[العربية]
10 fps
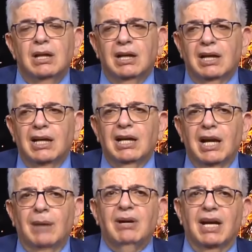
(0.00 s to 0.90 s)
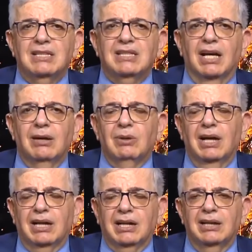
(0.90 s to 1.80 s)
لكان الأمر أسهل
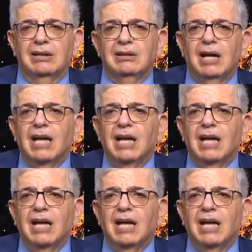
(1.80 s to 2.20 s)
ولكن